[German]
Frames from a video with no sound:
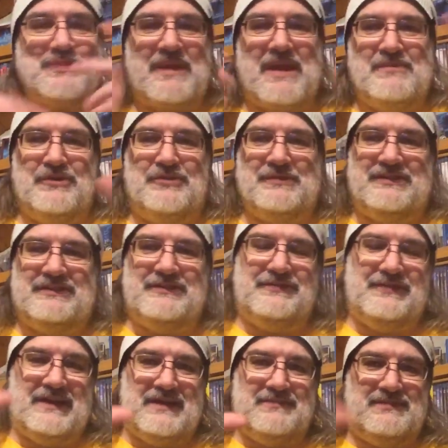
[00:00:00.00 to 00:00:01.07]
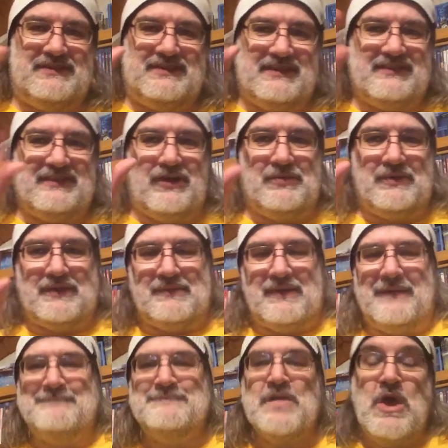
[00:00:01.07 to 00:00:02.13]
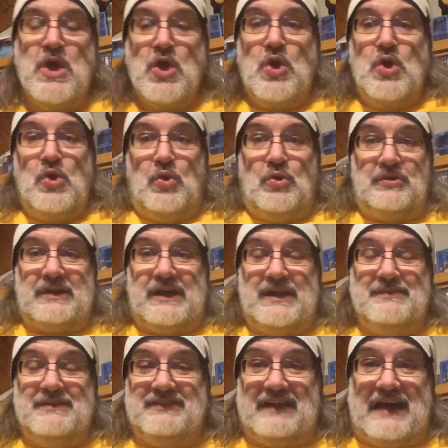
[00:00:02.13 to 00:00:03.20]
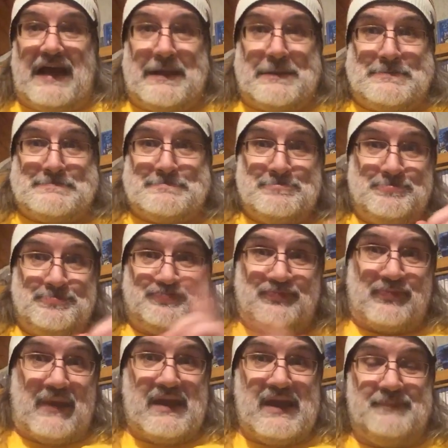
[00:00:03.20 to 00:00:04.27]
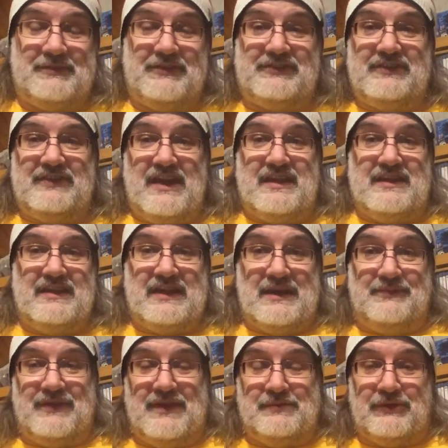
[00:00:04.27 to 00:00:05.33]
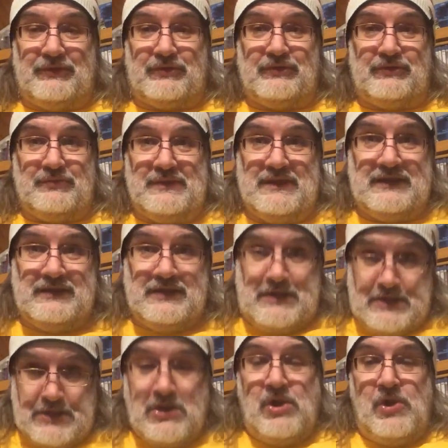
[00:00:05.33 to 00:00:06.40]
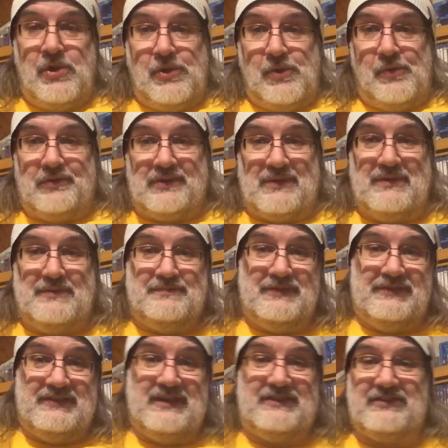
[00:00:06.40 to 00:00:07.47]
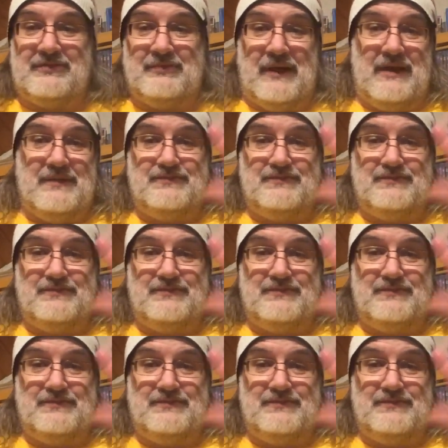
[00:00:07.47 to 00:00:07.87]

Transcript: muss müssen jetzt die Finger ein bisschen sauberer machen. Und kann damit sagen, ihr habt es gesehen, ich habe Fanpost konsumiert. Und damit bis nächstes Mal.